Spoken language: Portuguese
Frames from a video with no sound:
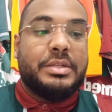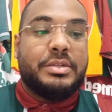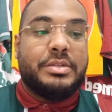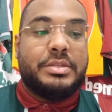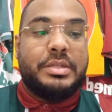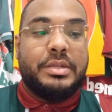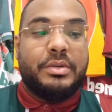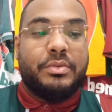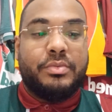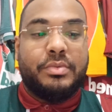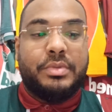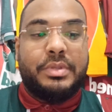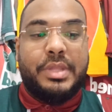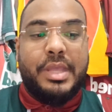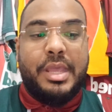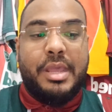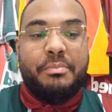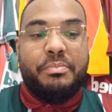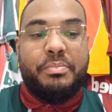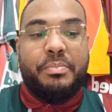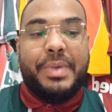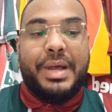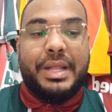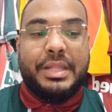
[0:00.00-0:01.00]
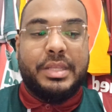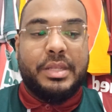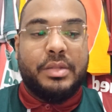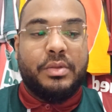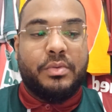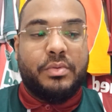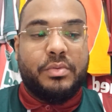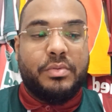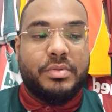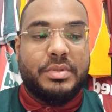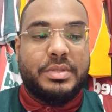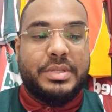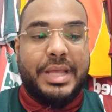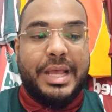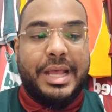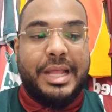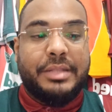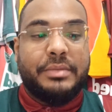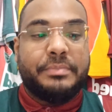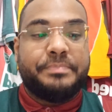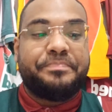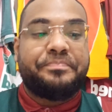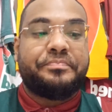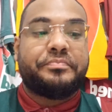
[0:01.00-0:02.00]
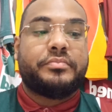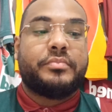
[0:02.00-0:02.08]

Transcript: no segundo tempo, batendo cruzado,